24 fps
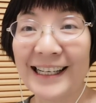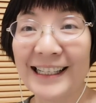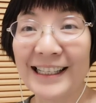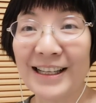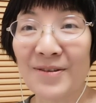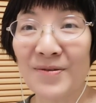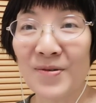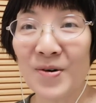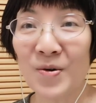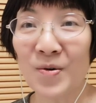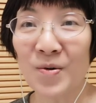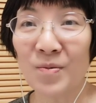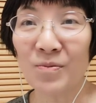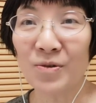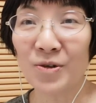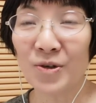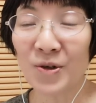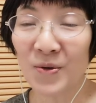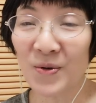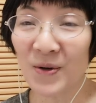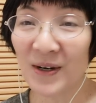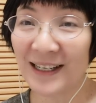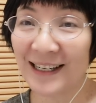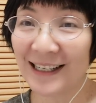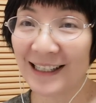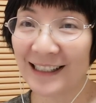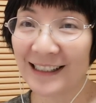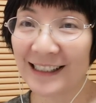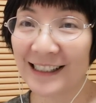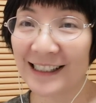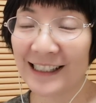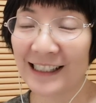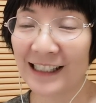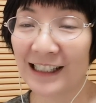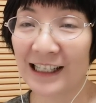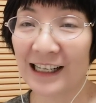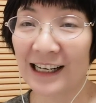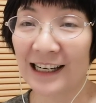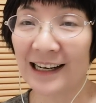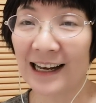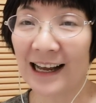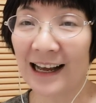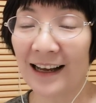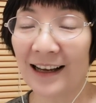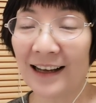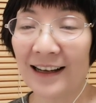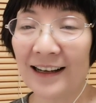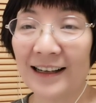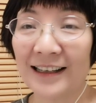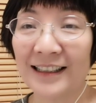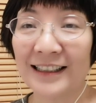那么我们中国人记着了，